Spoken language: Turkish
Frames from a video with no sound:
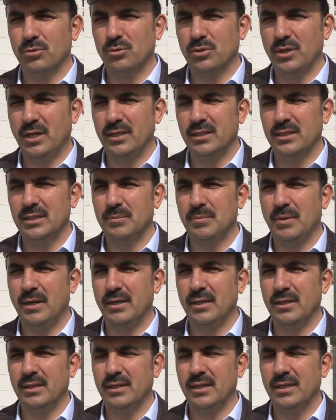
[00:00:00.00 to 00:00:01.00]
Şu an
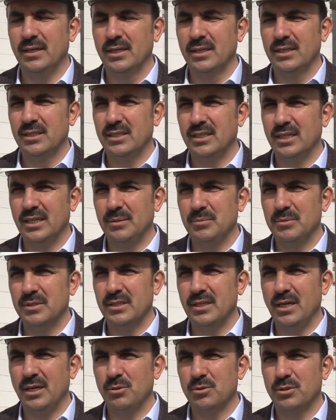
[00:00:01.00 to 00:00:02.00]
itibariyle de
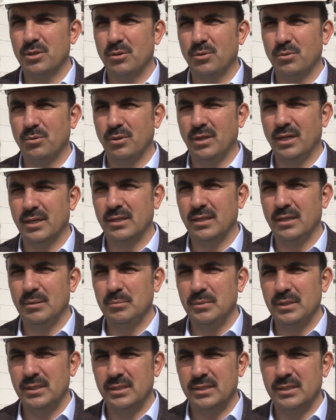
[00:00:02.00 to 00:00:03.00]
şehrimizin en güzel
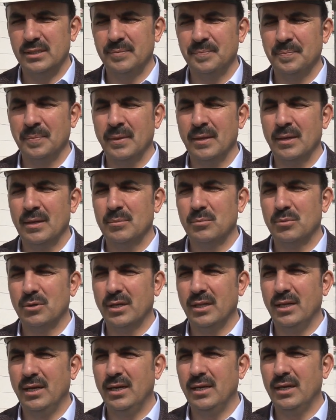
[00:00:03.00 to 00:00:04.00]
okullarından birisi.
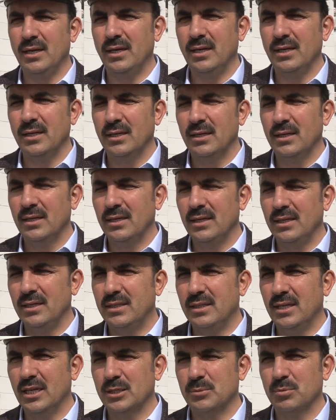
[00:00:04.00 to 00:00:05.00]
Burada
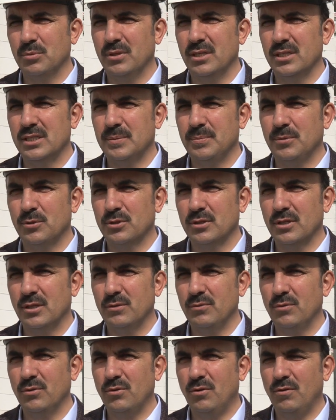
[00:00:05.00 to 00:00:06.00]
ihtiyaç bulunan spor
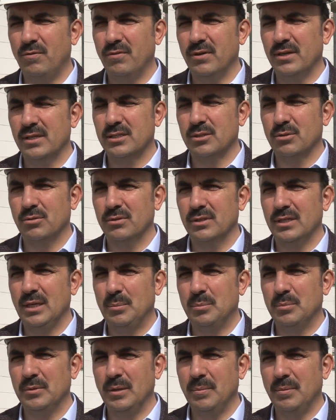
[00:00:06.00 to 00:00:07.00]
salonu ve konferans salonunun
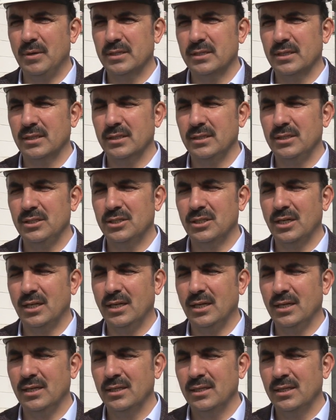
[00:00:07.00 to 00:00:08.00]
yapımına başladık.
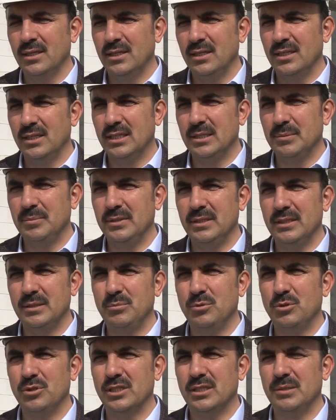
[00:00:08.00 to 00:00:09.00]
İnşallah
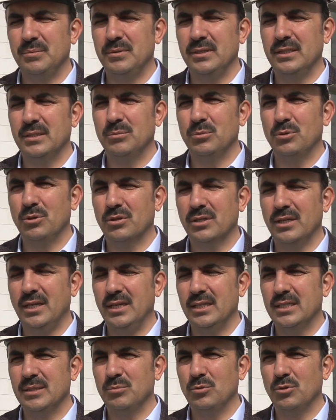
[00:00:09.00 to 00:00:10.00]
2023-2024
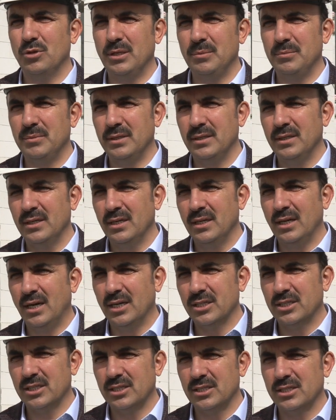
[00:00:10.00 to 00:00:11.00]
eğitim dönemi
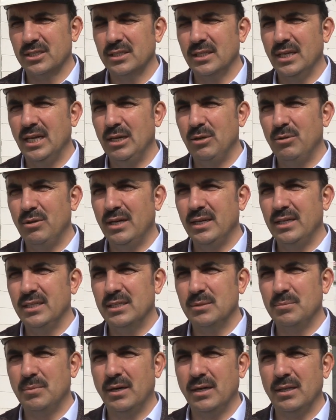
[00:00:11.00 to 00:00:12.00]
açılışında Eylül ayı
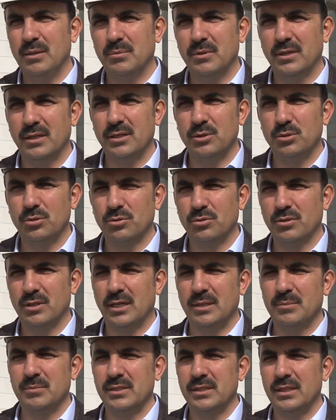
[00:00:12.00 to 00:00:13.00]
itibariyle burada
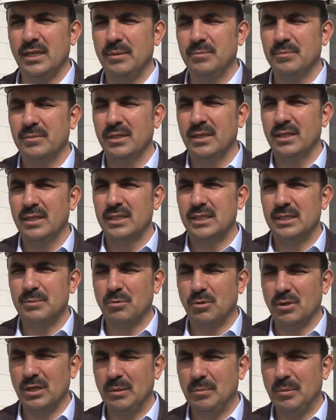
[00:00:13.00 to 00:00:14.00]
çocuklarımızın hem
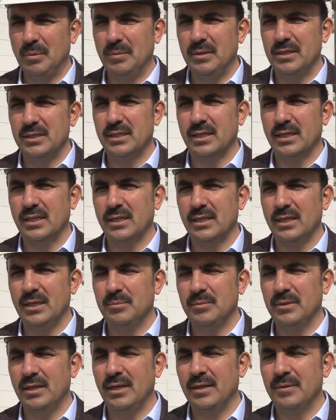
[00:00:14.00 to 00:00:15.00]
spor yapabilecekleri
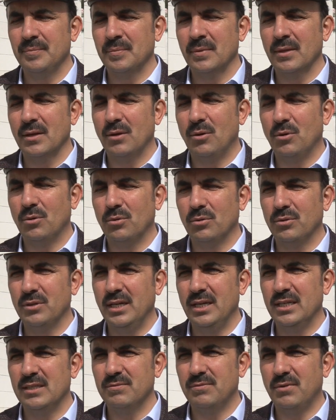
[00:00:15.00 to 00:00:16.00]
hem de okulun
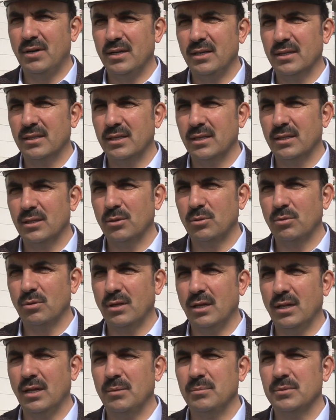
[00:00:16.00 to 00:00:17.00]
eğitim faaliyetlerinde
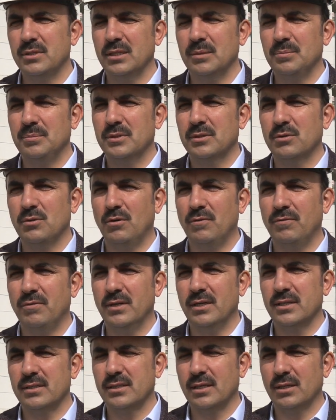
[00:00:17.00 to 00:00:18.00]
kullanılabilecek bir
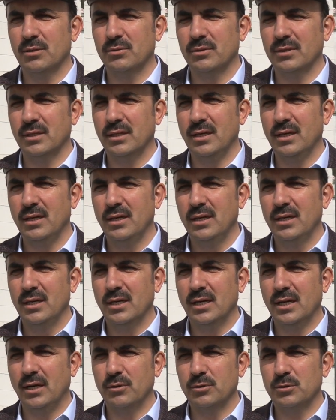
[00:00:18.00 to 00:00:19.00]
konferans salonuna da
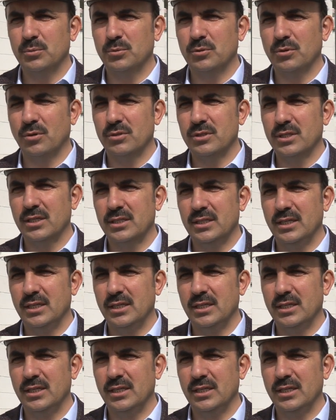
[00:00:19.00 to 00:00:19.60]
kavuşmuş olacak.